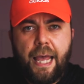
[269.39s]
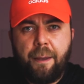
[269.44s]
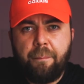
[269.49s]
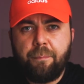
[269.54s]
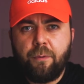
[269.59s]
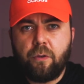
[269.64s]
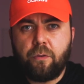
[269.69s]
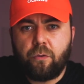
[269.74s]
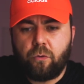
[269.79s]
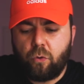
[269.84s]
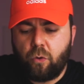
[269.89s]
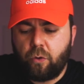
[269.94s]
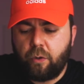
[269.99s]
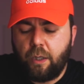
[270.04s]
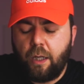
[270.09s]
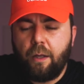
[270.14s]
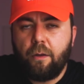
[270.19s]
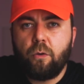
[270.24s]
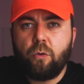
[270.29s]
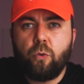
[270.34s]
Apple
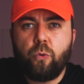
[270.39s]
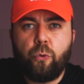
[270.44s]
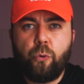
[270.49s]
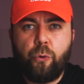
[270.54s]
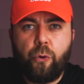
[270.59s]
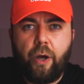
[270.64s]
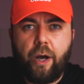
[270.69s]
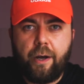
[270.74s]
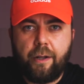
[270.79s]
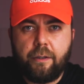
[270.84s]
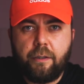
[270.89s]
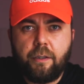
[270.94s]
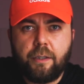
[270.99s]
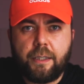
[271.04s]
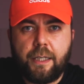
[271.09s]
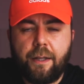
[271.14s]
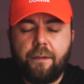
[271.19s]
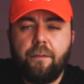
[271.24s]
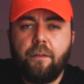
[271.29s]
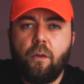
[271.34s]
Store'da ürünü
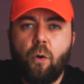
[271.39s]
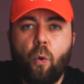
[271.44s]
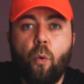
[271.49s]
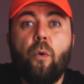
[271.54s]
alırken